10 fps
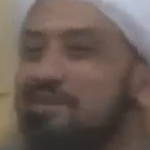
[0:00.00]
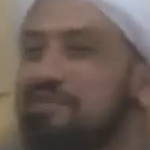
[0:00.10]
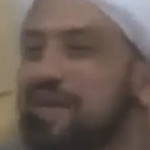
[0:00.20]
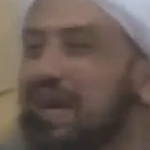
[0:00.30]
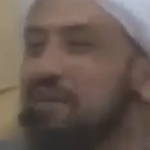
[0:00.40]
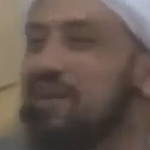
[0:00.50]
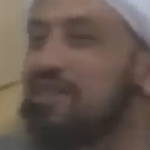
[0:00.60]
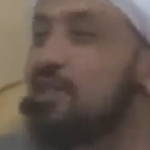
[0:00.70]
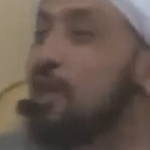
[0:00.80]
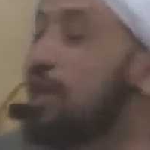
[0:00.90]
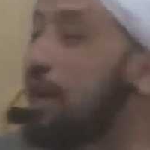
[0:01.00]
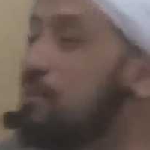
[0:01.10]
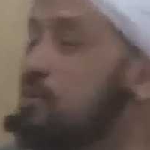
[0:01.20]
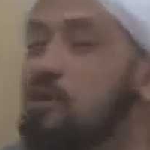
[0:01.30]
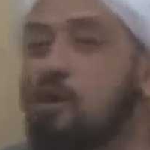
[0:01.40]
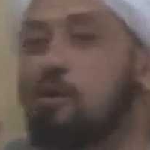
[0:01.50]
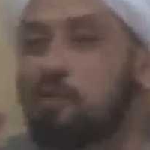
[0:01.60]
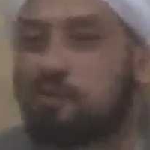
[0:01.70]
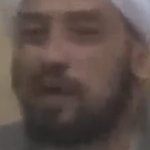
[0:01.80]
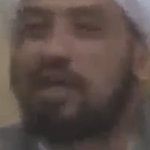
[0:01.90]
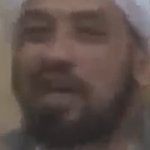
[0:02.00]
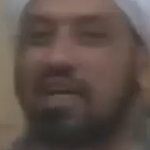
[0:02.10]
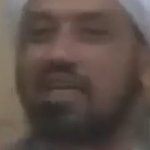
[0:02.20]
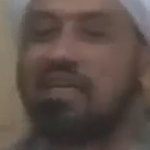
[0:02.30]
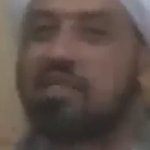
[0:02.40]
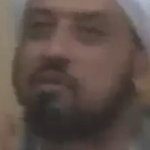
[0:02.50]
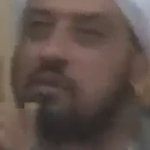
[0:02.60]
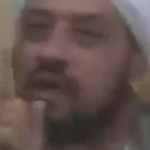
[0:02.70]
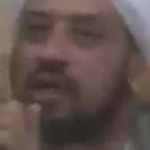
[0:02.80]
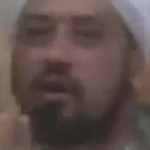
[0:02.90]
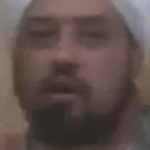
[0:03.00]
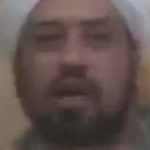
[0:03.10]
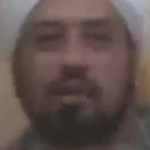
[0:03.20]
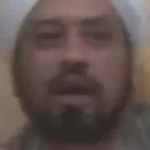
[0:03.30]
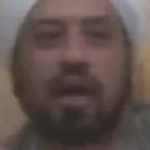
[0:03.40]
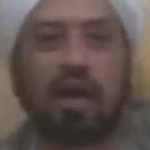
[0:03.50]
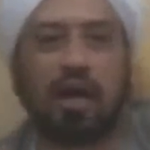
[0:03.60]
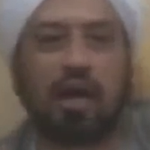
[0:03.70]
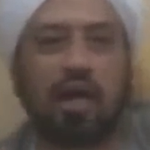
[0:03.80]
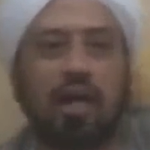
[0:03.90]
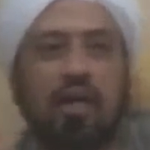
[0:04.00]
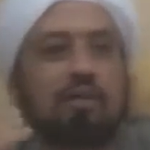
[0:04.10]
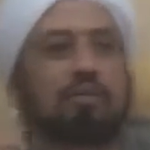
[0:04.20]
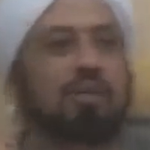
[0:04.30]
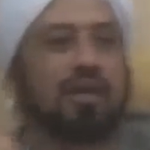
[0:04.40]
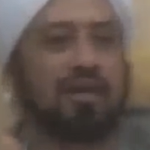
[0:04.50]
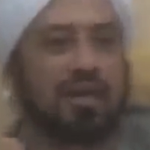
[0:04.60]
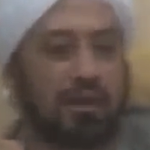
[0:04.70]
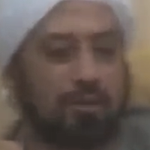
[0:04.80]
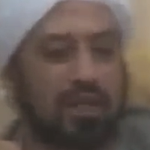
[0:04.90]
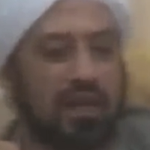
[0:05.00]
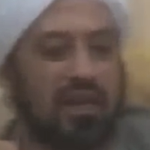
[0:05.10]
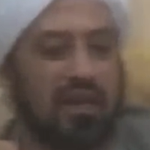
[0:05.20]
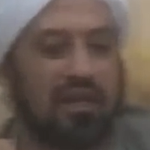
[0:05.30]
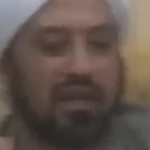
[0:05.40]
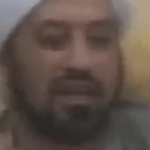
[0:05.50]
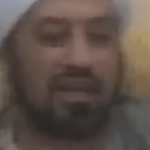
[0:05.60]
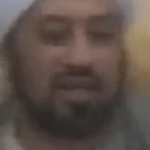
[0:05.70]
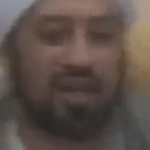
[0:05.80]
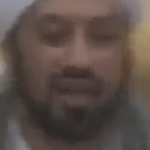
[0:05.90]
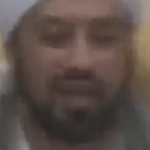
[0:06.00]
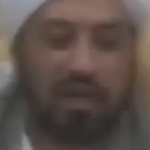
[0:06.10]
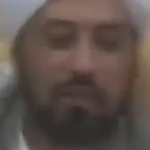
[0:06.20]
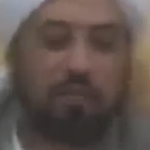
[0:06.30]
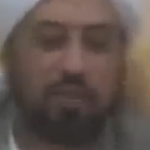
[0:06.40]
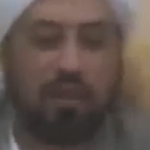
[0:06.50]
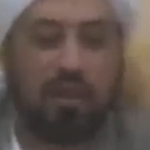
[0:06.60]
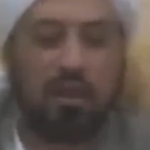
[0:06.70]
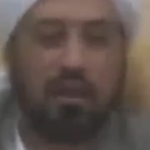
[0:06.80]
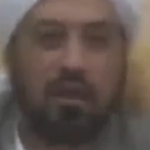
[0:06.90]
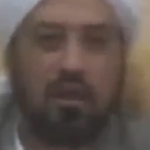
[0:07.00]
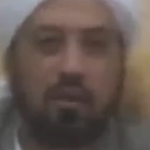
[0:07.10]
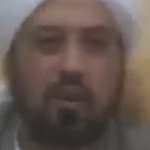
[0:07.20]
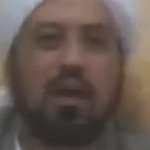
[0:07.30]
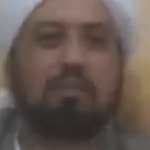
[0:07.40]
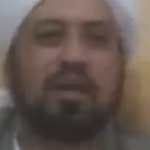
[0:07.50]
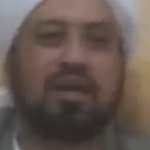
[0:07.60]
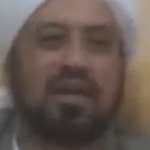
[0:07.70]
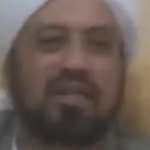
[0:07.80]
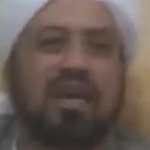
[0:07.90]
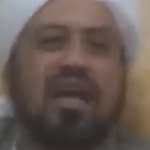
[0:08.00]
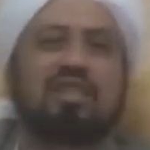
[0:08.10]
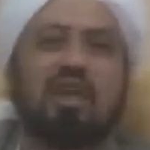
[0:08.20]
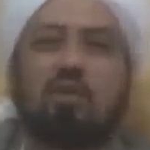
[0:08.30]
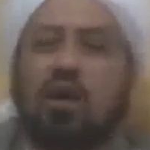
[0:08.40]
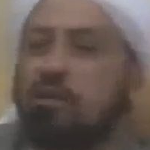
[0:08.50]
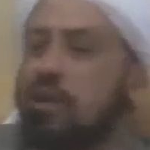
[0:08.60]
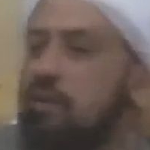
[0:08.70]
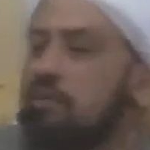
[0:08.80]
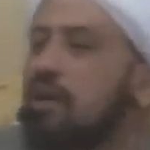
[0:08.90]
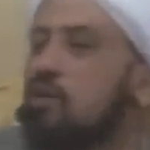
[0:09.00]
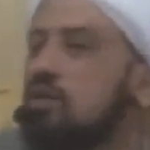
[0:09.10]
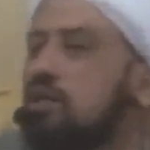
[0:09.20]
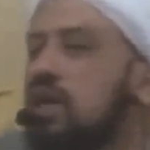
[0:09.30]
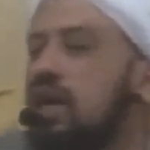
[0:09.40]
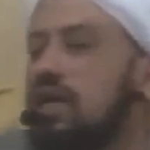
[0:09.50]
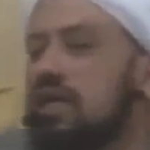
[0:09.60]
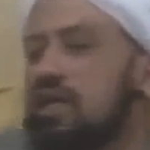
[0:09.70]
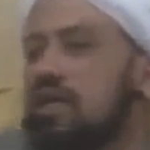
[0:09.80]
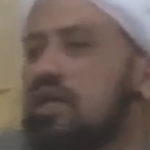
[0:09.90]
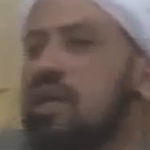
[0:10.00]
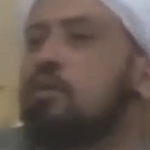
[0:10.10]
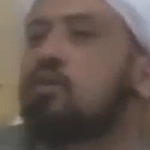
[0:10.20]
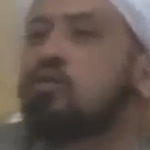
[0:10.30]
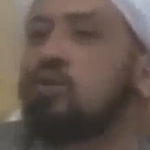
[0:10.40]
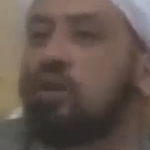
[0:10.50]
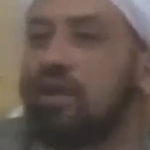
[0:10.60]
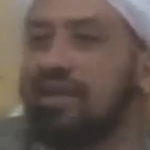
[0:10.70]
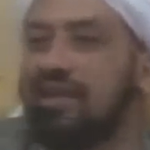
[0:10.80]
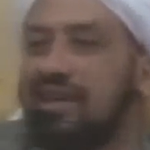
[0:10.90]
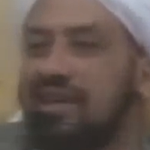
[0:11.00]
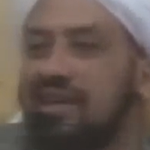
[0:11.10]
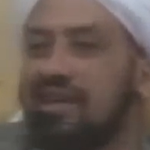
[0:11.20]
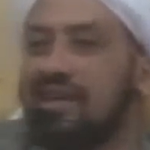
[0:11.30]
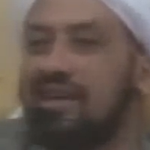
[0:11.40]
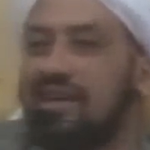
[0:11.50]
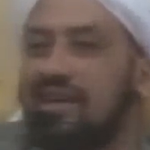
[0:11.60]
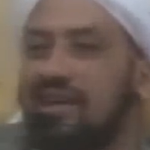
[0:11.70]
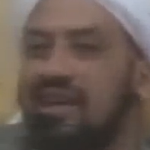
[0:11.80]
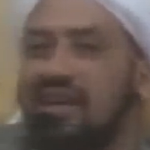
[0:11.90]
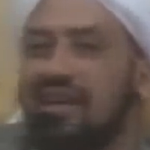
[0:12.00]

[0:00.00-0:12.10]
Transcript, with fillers: Paham ya? Jadi kamu pandangannya di sini memandang orang baik, memandang diri kamu jel jelek. Wa amman nas ahsinudzan bihim. Manusia ini kamu harus tuhan aja. Ya.